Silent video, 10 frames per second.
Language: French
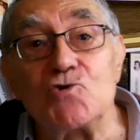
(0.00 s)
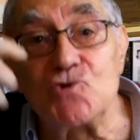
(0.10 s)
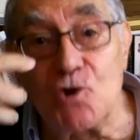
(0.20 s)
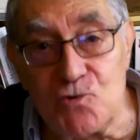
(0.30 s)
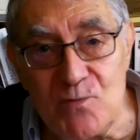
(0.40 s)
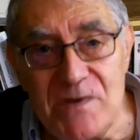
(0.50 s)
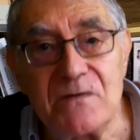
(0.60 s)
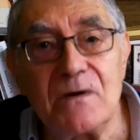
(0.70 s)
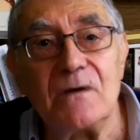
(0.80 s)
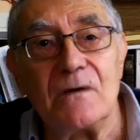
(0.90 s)

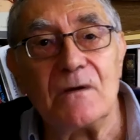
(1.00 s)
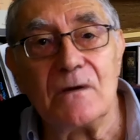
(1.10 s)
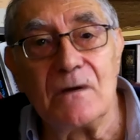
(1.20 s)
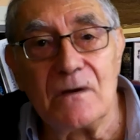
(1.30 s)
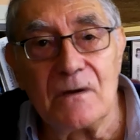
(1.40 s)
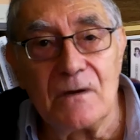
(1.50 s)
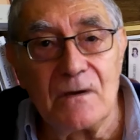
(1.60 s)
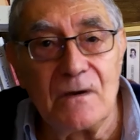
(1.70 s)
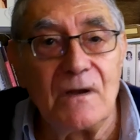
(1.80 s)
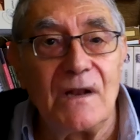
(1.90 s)
qu'aujourd'hui,
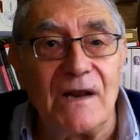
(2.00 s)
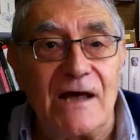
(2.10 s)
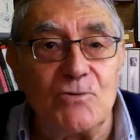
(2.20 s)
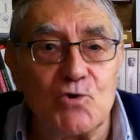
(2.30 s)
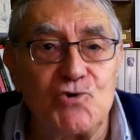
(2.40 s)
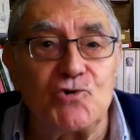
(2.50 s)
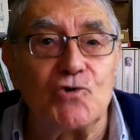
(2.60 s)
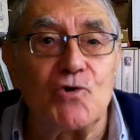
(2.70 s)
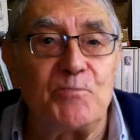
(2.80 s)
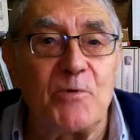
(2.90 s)
la
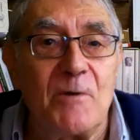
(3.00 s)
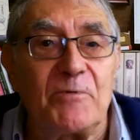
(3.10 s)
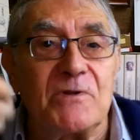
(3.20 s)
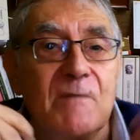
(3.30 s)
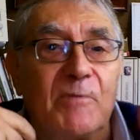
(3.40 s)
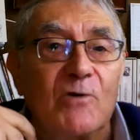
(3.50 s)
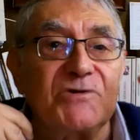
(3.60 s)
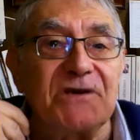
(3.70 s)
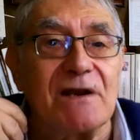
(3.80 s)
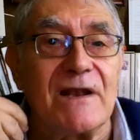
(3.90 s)
notion de peuple n'est pas
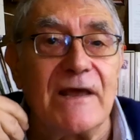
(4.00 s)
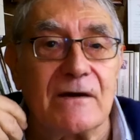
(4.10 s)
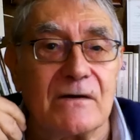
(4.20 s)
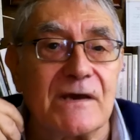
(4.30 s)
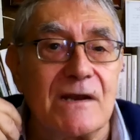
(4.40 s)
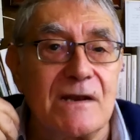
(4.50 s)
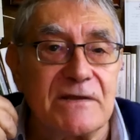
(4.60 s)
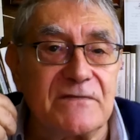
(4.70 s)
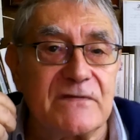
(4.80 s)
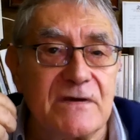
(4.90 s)
aussi claire qu'elle
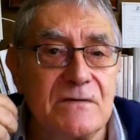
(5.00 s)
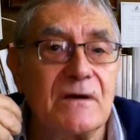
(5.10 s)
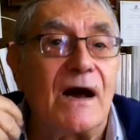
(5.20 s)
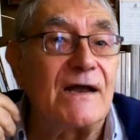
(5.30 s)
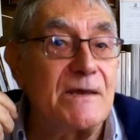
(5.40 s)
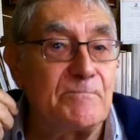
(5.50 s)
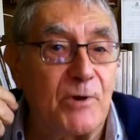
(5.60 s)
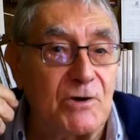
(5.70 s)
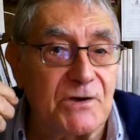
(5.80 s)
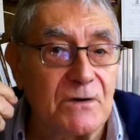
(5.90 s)
l'était à
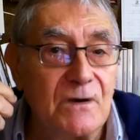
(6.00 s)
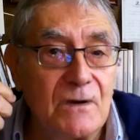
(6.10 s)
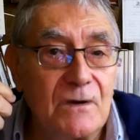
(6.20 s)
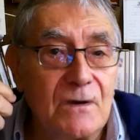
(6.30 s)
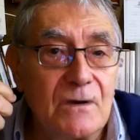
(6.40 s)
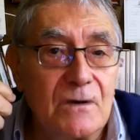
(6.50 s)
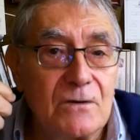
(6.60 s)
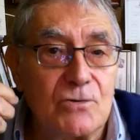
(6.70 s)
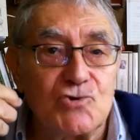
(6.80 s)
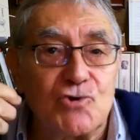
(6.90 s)
l'époque.
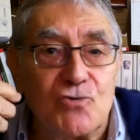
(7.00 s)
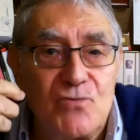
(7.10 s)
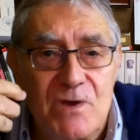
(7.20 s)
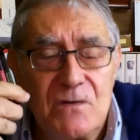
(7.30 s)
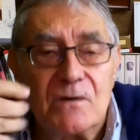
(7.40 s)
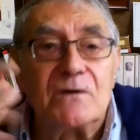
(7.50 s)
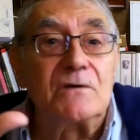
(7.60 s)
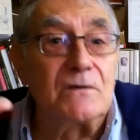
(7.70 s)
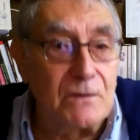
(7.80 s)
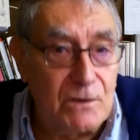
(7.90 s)
Aujourd'hui,
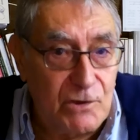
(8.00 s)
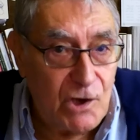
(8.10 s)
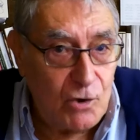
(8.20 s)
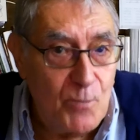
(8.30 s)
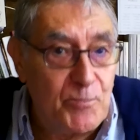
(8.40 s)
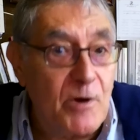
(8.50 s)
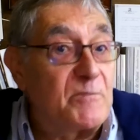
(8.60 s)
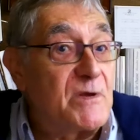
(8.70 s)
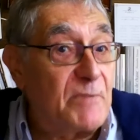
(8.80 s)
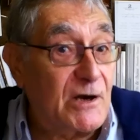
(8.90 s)
quand le
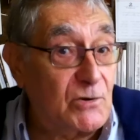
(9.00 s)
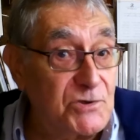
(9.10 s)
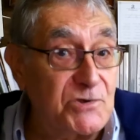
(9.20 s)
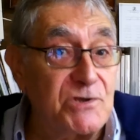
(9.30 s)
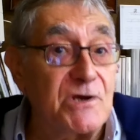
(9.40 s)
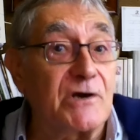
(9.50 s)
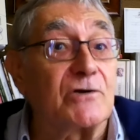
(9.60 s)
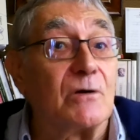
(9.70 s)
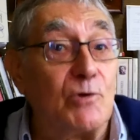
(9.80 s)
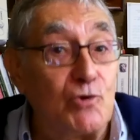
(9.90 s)
peuple n'est pas
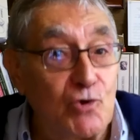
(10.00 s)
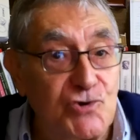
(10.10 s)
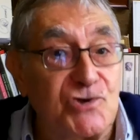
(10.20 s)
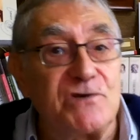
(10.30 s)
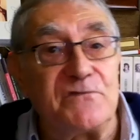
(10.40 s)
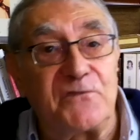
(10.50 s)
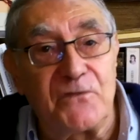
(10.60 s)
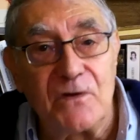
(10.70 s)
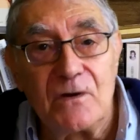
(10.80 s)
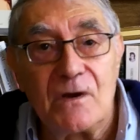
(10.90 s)
considéré comme
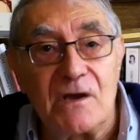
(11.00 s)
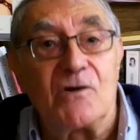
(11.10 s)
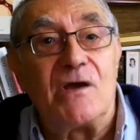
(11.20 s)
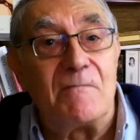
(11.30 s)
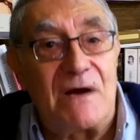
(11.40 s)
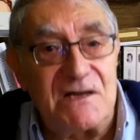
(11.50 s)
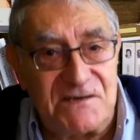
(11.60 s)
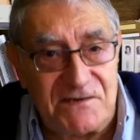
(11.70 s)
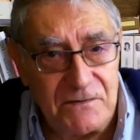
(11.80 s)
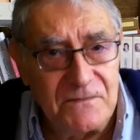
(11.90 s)
nocif et
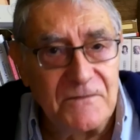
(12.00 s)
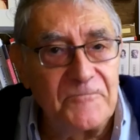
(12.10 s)
malsain,